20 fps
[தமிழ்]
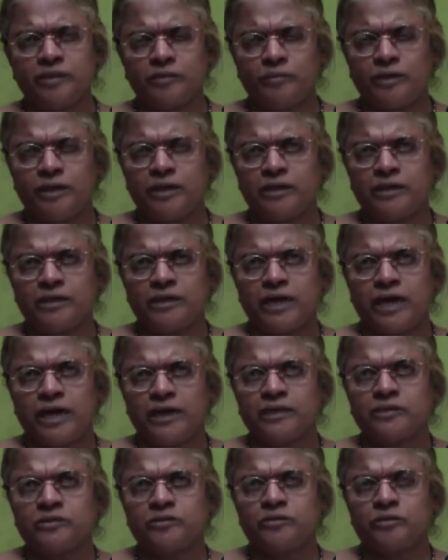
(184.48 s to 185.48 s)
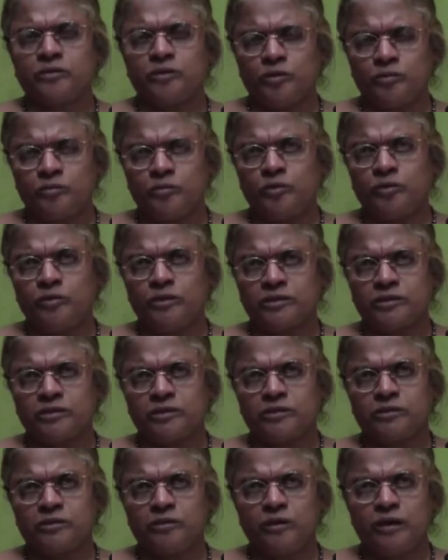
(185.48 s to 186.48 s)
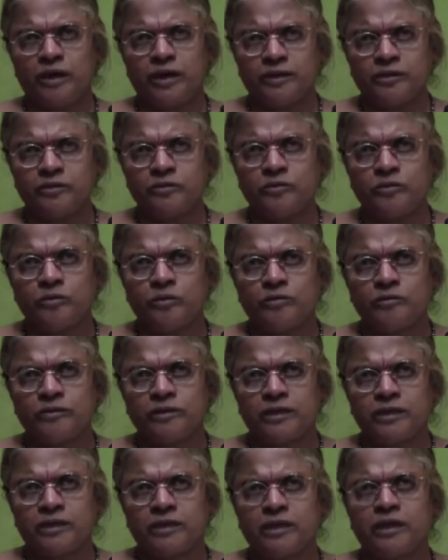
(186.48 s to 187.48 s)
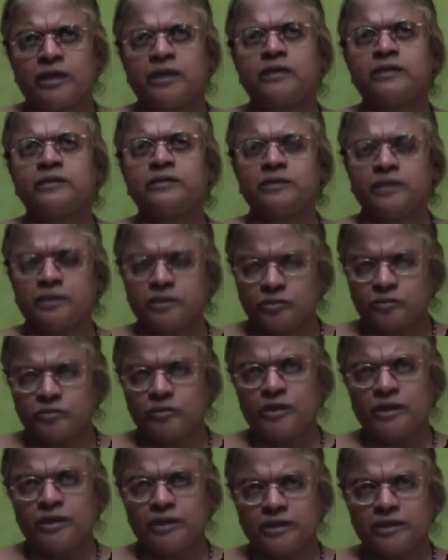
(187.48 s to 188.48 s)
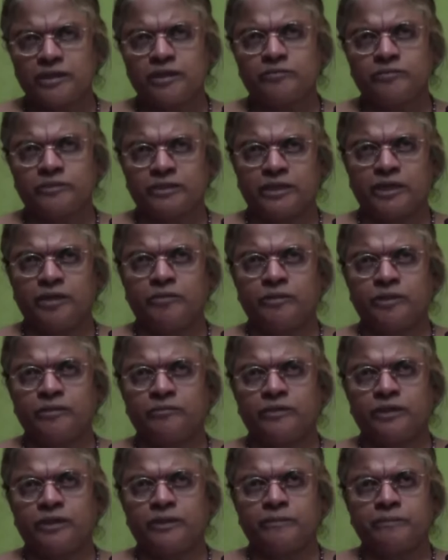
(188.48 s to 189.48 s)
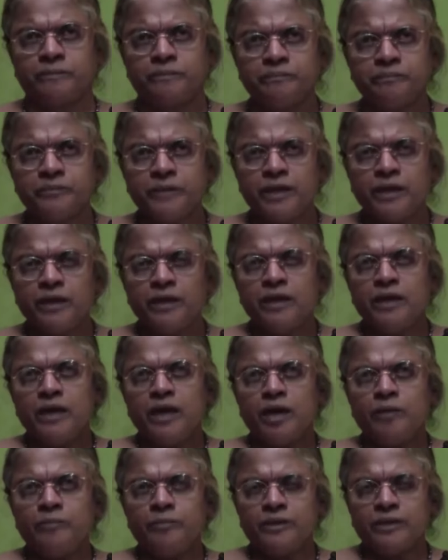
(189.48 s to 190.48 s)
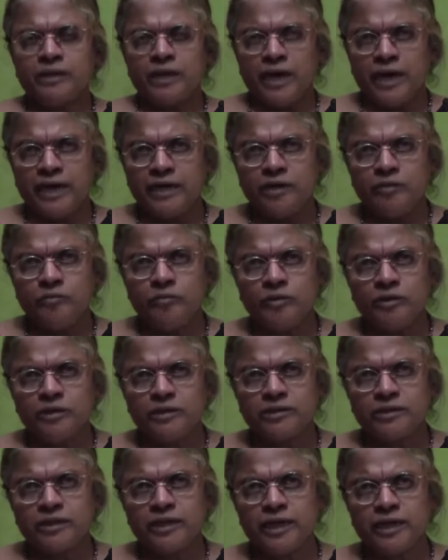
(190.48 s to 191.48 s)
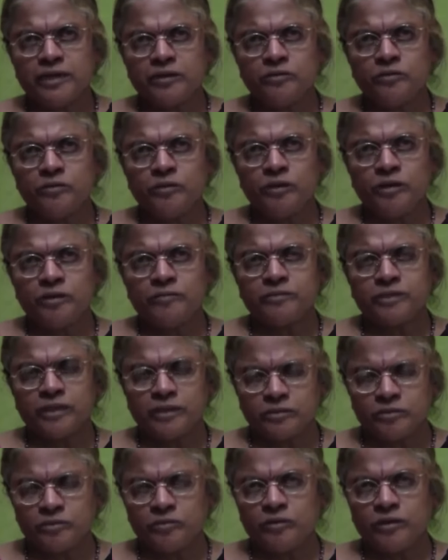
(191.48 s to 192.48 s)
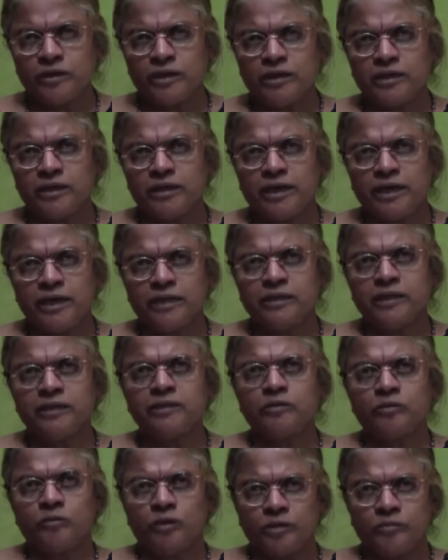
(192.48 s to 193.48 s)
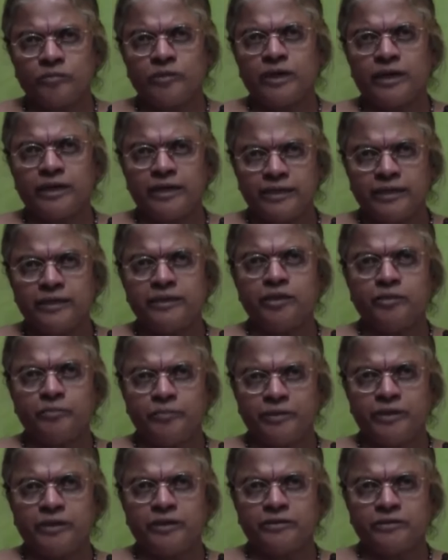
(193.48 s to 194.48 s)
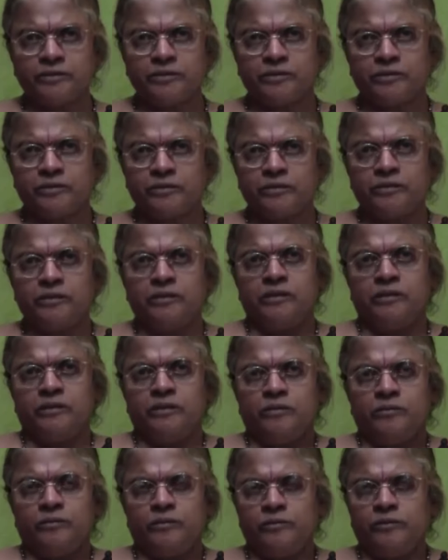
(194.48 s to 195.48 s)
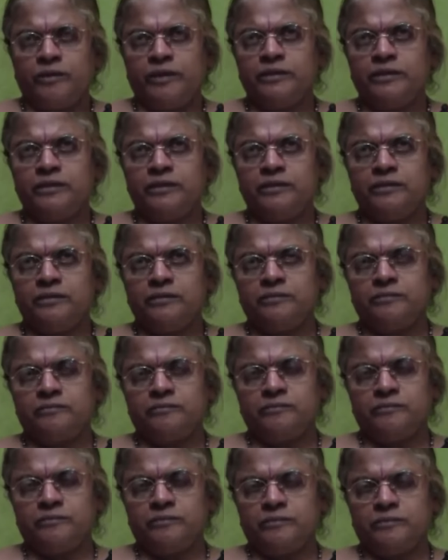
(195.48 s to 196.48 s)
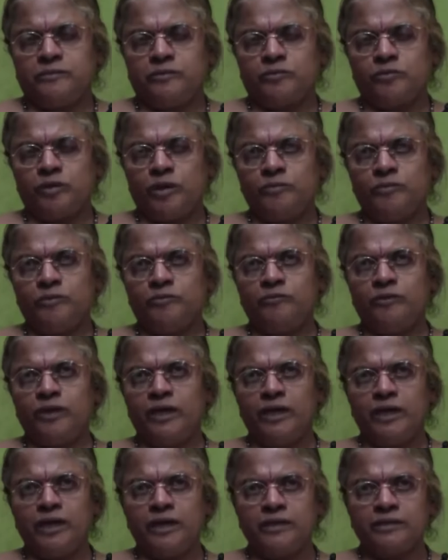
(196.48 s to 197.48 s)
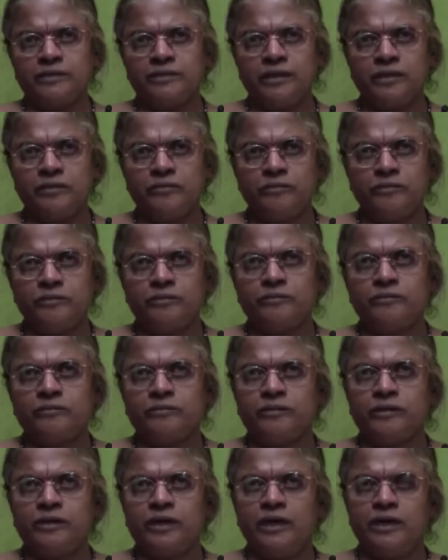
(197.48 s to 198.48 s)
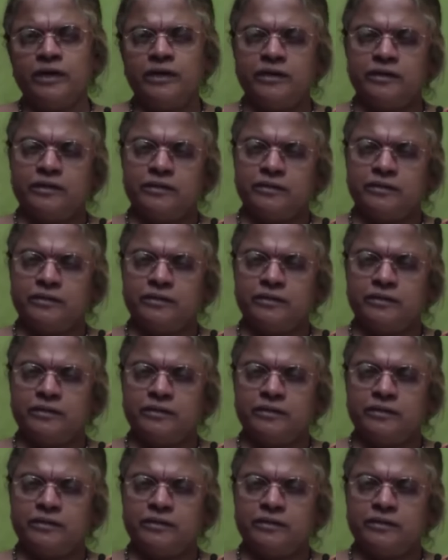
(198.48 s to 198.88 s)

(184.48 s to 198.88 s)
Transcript: விதமான ஞானத்தையோ மோனத்தையோ அறிந்து கொள்வதற்கான தத்துவங்கள் என்னிடம் செயல்படவில்லை அப்போ ஞான மௌனத்தை அறிந்து கொள்ளும் தத்துவங்கள் இல்லாத அந்த உடம்புனால என்ன பிரயோஜனம் ஒரு வாட்டி சுவாமி விவேகானந்தர் ஒரு நாள்